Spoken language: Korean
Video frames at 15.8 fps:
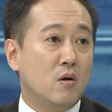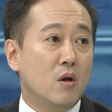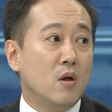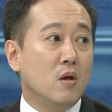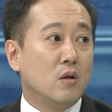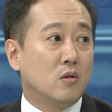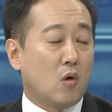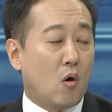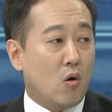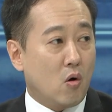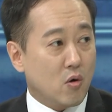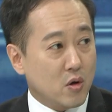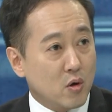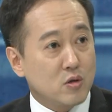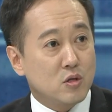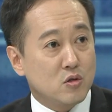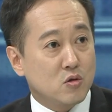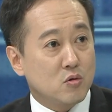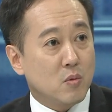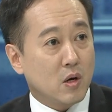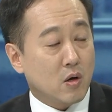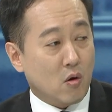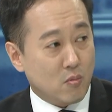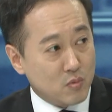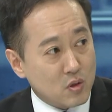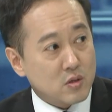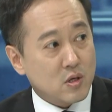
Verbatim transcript: 네. 더 어려워질 수밖에 없는